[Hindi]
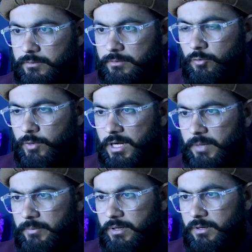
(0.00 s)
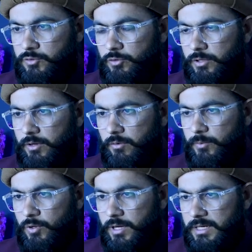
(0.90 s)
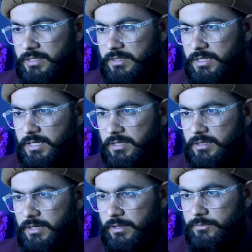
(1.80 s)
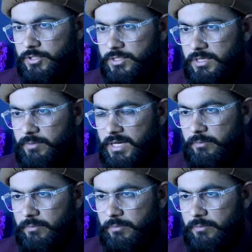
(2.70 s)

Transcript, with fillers: ओवरलेपिंग का जो है पुराना तरीका था जिसके बारे